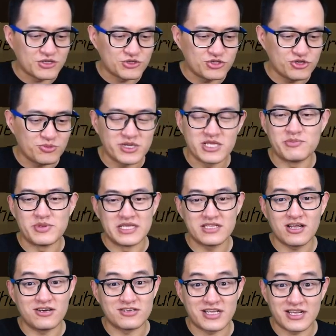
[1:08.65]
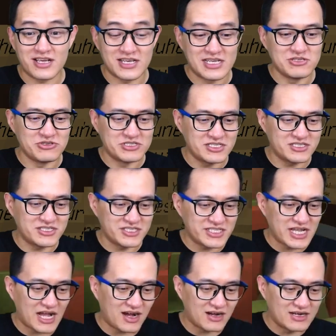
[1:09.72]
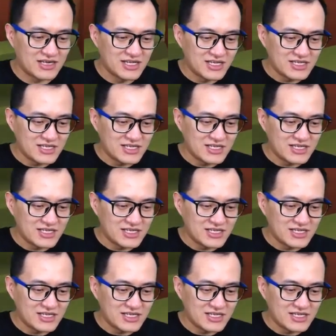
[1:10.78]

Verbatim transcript: YouTube 的频道，大家可以去支持一下啊。